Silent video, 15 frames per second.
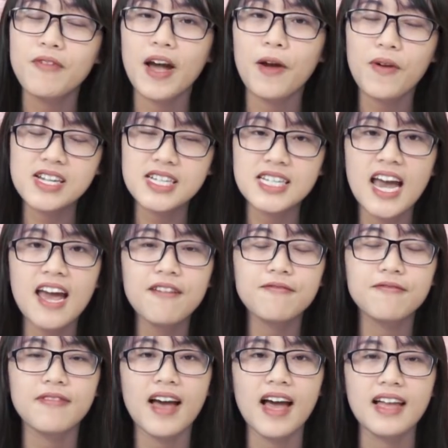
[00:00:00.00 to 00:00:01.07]
ngoài quan
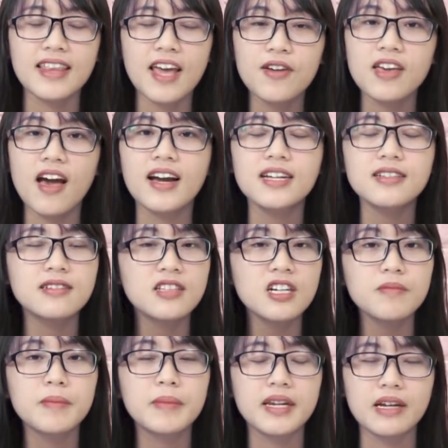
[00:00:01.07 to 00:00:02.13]
sát và theo dõi các tin
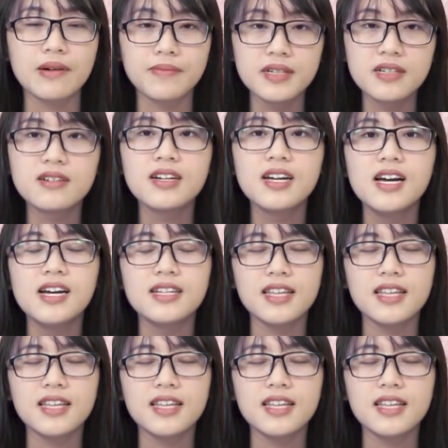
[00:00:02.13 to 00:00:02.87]
tức mà mình đọc được